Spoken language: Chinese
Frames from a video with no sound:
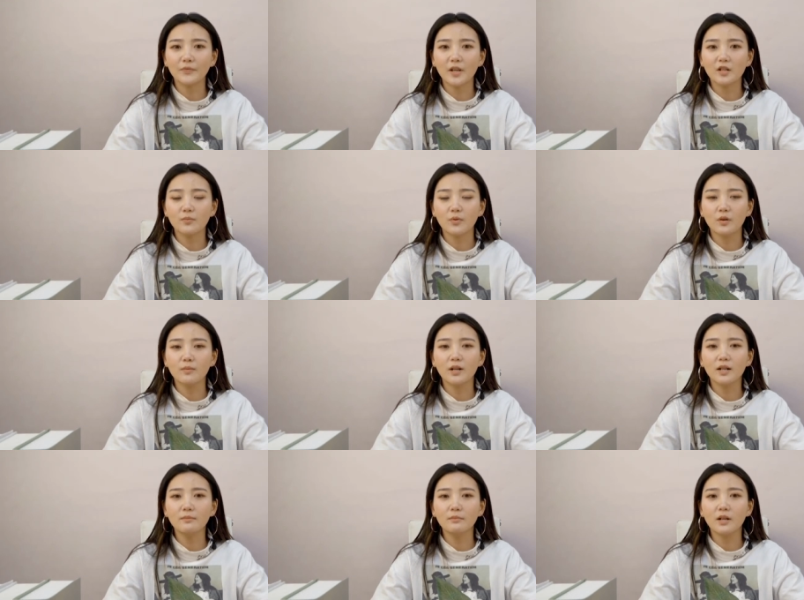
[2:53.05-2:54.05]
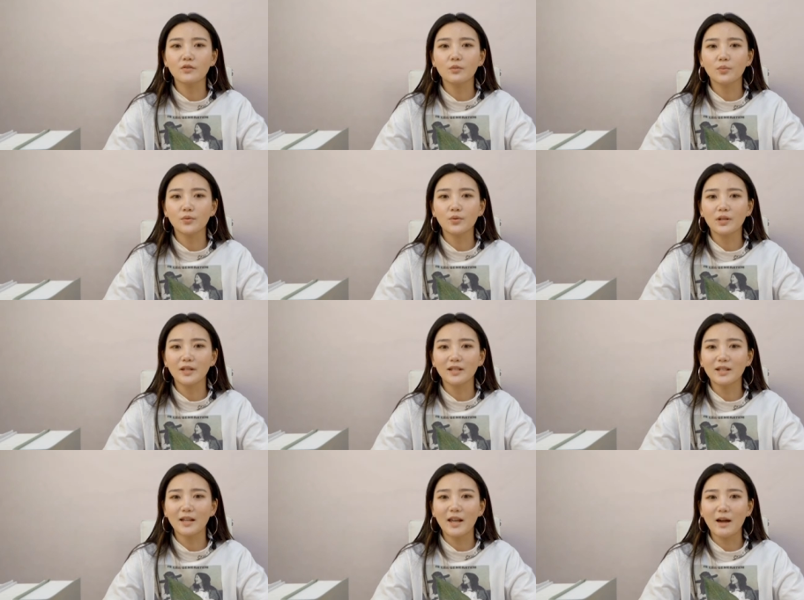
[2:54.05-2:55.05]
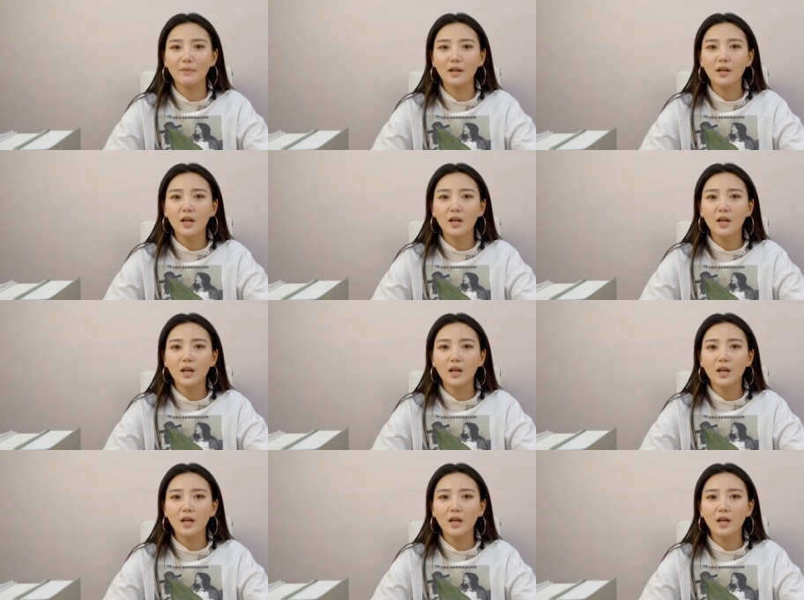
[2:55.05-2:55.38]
但是婆婆根本就不去理睬他们。